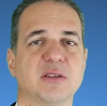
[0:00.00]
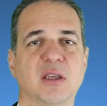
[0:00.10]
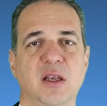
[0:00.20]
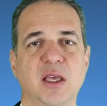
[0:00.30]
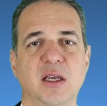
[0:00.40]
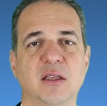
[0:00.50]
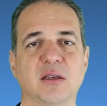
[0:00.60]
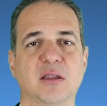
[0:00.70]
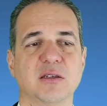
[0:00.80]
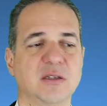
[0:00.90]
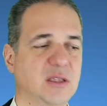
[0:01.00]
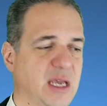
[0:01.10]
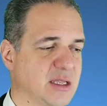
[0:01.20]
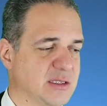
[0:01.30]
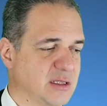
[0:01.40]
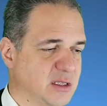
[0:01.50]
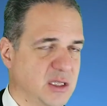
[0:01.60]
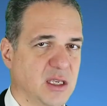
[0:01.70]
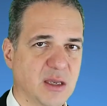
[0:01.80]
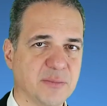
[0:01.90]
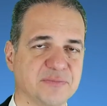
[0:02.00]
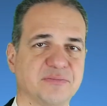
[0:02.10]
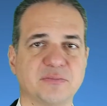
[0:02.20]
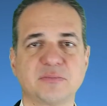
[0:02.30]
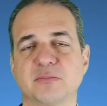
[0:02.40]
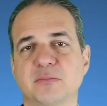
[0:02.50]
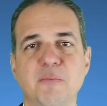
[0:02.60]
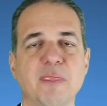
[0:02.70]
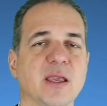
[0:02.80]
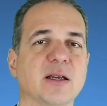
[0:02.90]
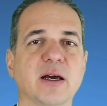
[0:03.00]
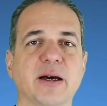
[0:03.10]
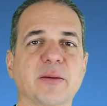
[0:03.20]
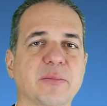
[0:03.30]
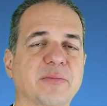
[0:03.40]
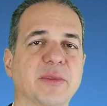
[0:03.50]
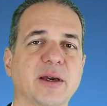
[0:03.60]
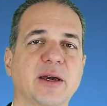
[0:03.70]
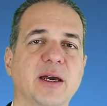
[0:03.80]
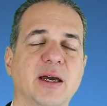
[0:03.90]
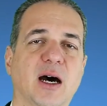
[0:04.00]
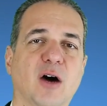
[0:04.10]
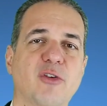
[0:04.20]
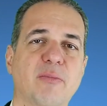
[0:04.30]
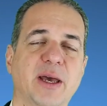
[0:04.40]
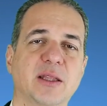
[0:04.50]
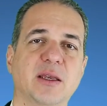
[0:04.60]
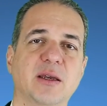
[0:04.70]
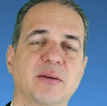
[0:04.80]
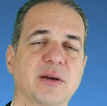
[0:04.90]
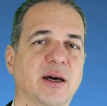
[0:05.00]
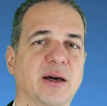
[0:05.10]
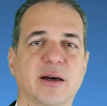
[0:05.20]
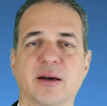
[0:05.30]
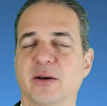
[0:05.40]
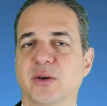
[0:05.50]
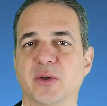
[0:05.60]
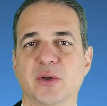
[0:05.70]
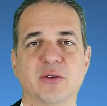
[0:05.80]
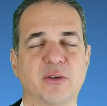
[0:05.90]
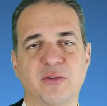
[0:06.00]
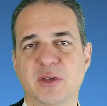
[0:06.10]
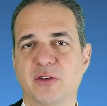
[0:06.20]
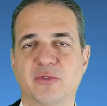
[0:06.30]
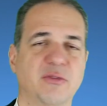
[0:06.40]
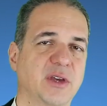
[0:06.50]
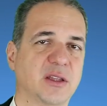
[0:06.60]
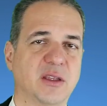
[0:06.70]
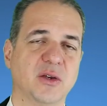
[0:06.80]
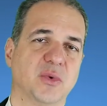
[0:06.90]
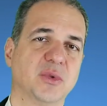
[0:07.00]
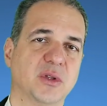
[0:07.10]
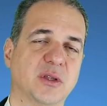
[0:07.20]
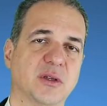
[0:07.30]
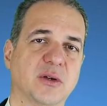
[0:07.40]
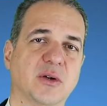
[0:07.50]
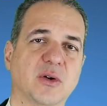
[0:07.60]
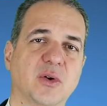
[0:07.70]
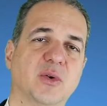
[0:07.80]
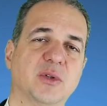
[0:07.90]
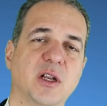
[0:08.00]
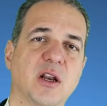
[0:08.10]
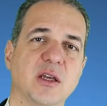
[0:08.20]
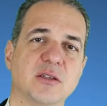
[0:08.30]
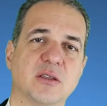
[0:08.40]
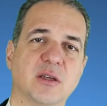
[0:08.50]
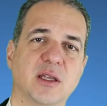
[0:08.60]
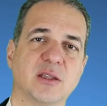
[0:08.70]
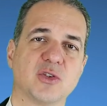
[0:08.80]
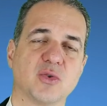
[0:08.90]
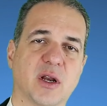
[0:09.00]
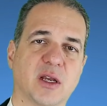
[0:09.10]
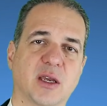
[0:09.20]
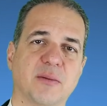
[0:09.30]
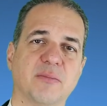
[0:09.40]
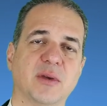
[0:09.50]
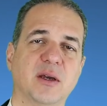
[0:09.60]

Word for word: wenn es gelingt, dass ich die einzelnen Dinge ähm, aufarbeite, äh, wiederverwerte und, äh, und den Rest entsorge.